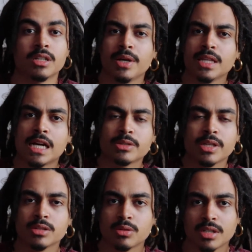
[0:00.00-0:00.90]
eu ainda acho que
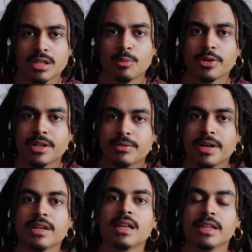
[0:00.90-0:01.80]
a história da capoeira
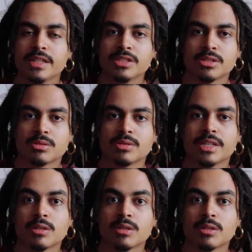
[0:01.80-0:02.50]
vai além disso, né?